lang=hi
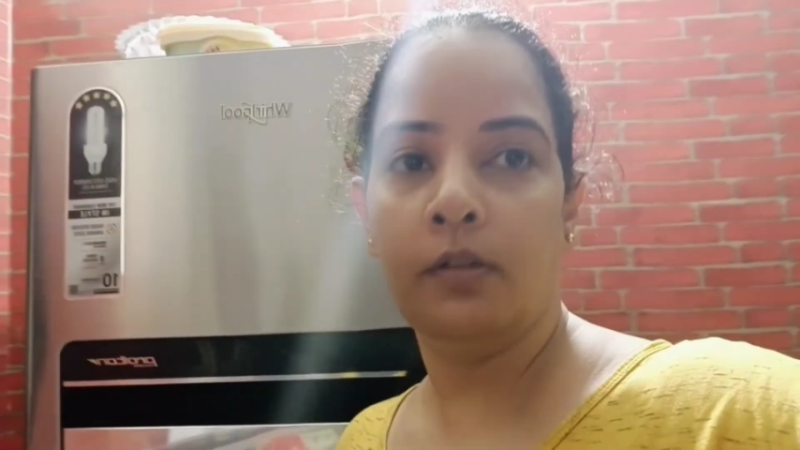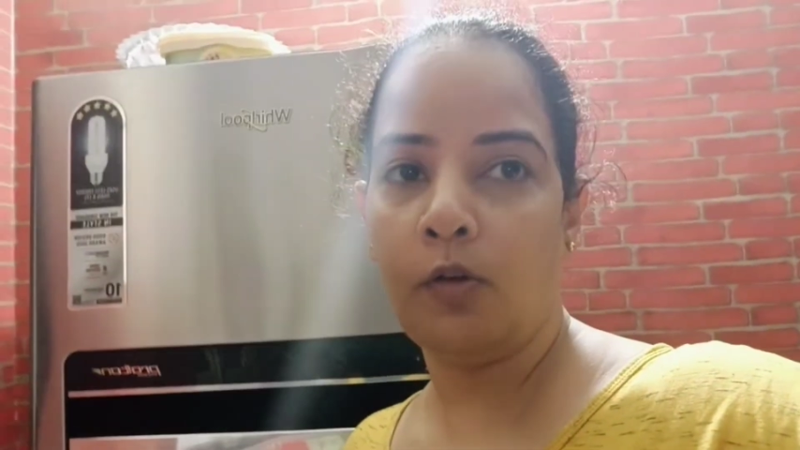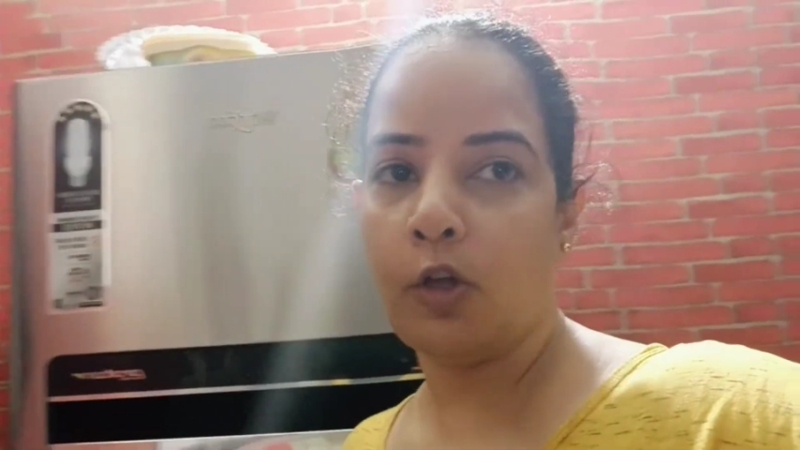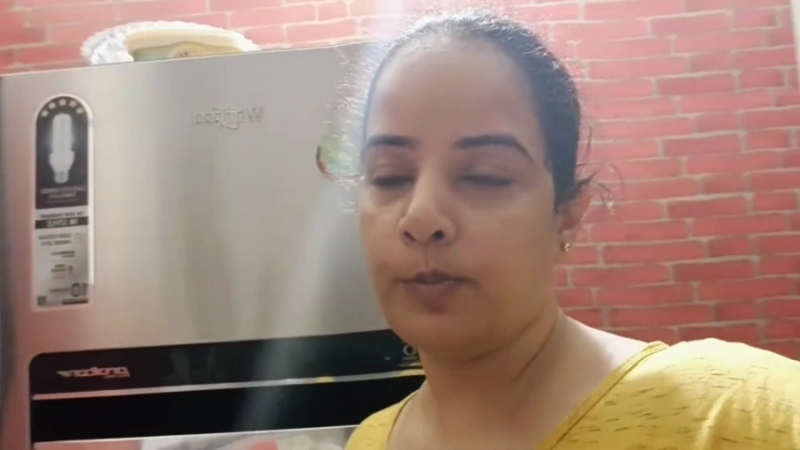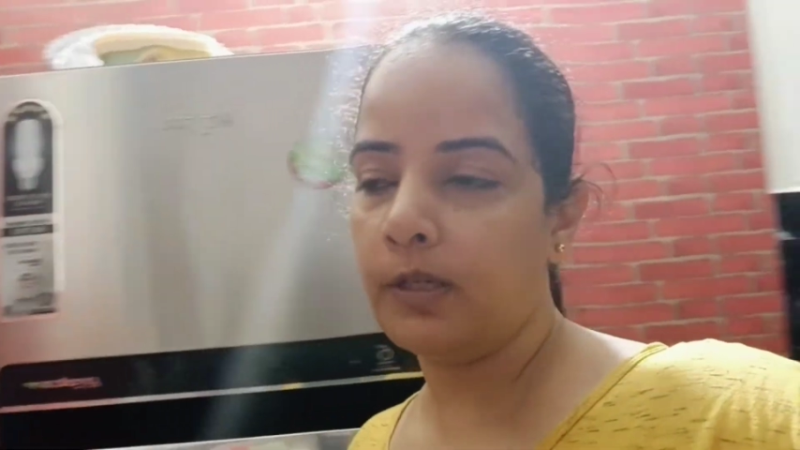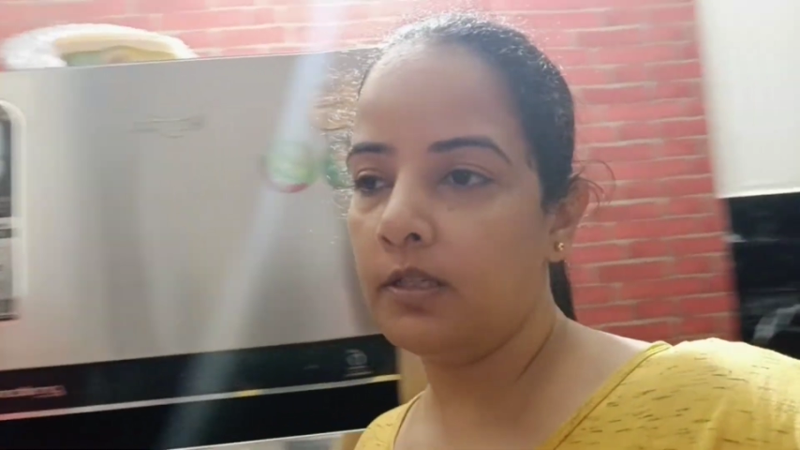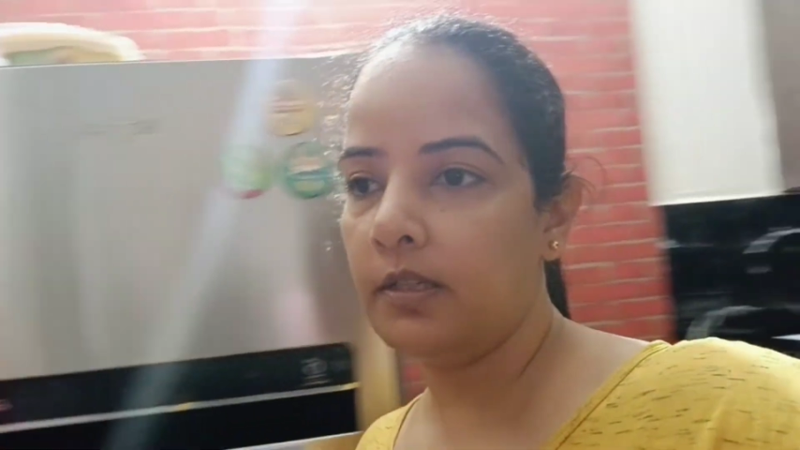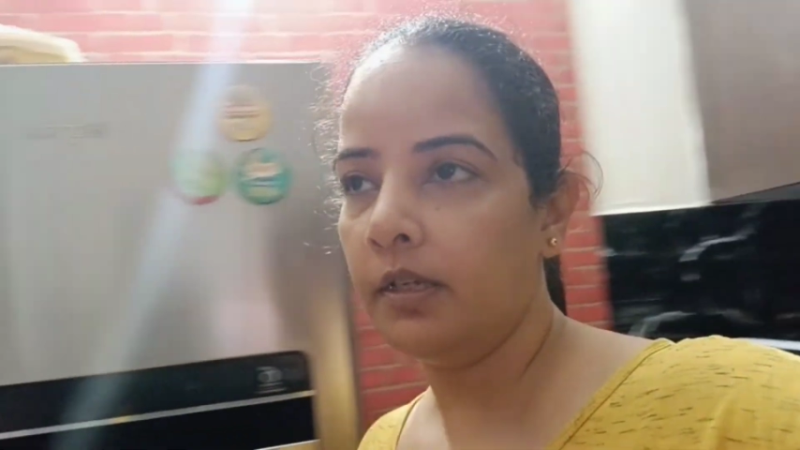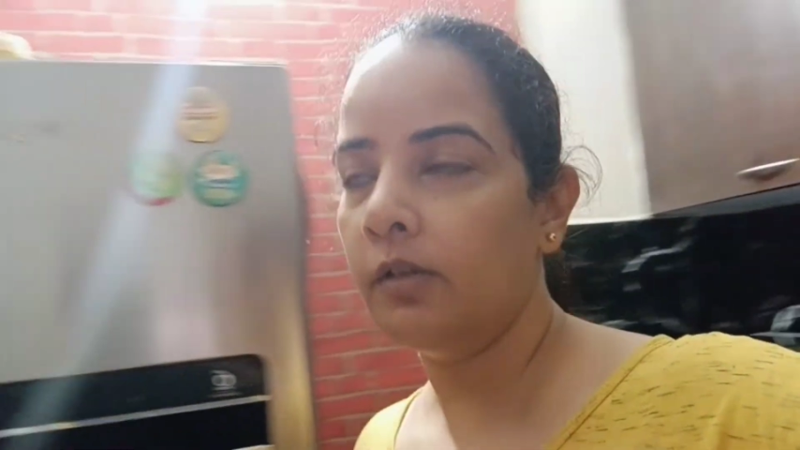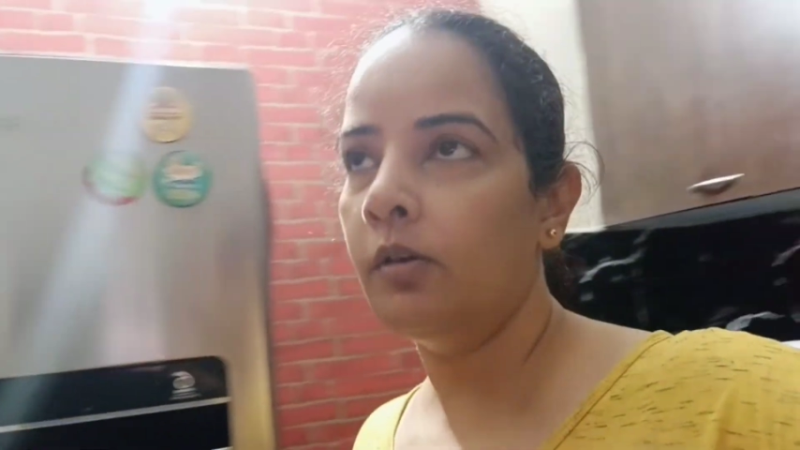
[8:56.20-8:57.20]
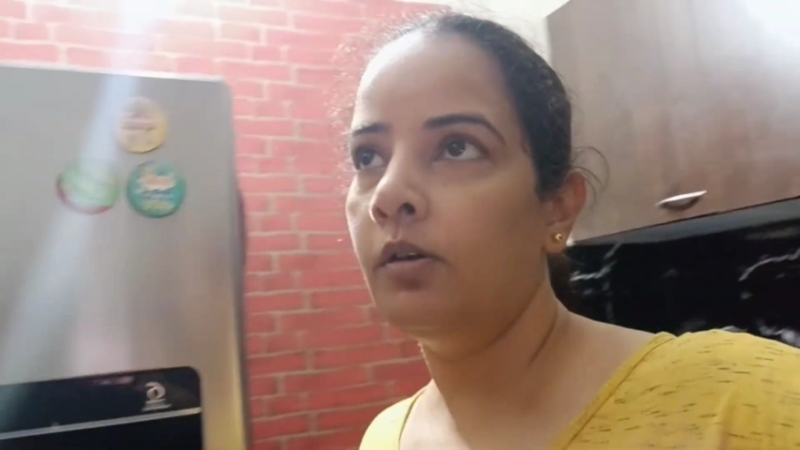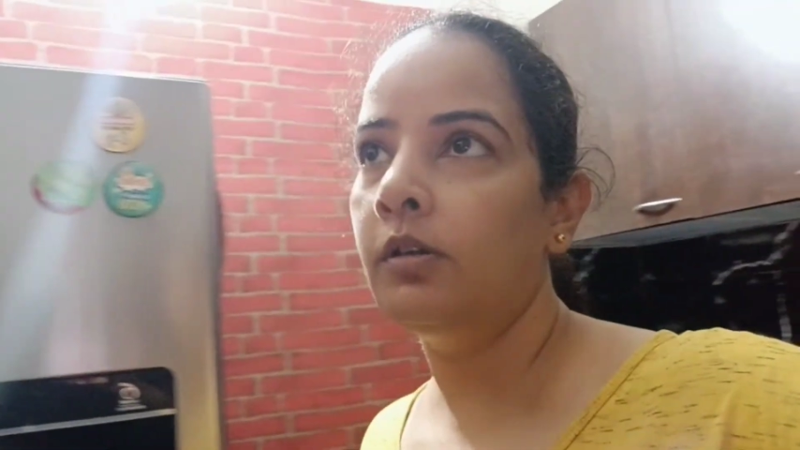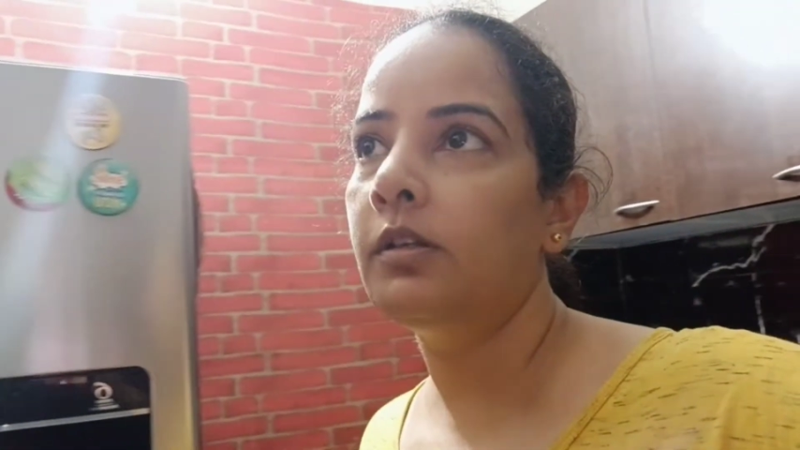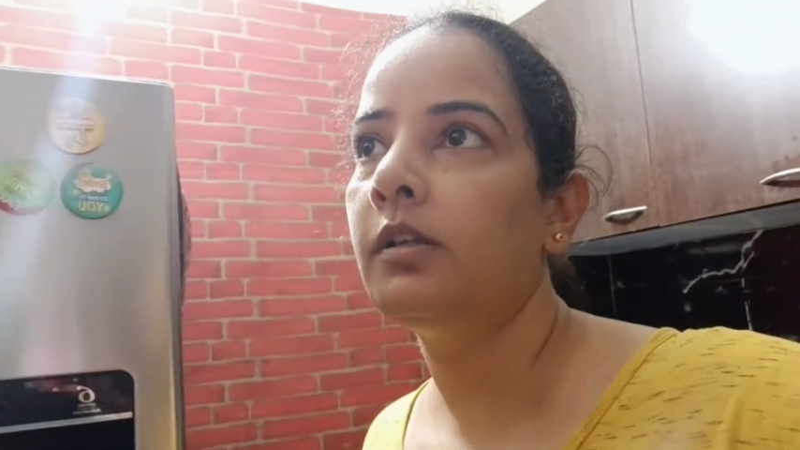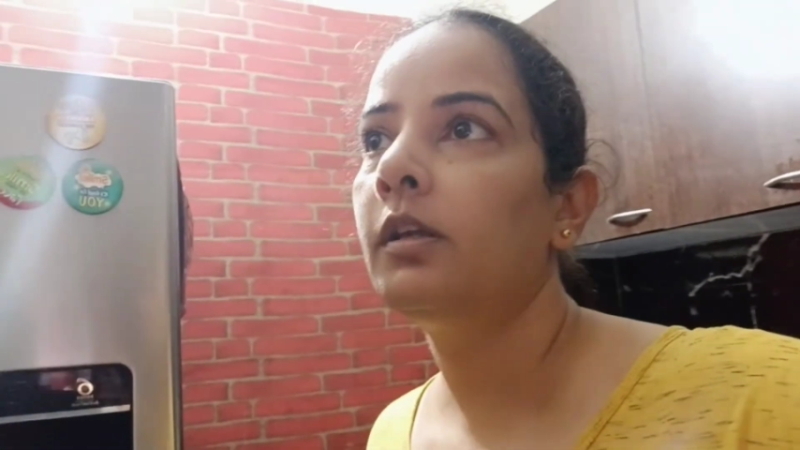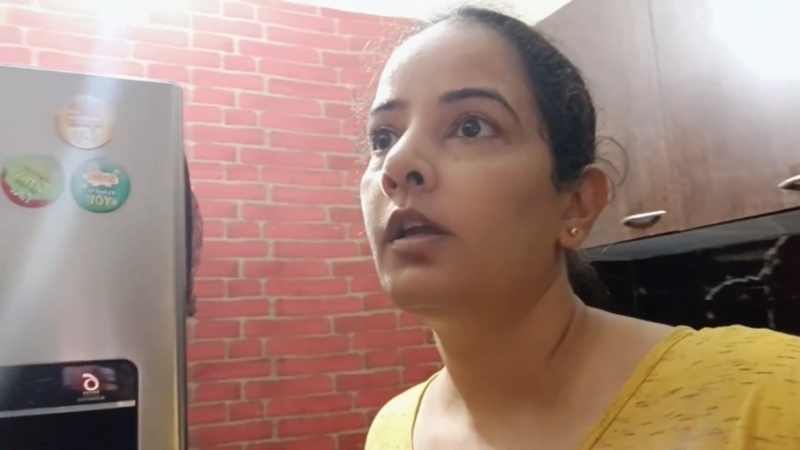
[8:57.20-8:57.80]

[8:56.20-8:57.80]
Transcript: हॉस्पिटल हम्म, से और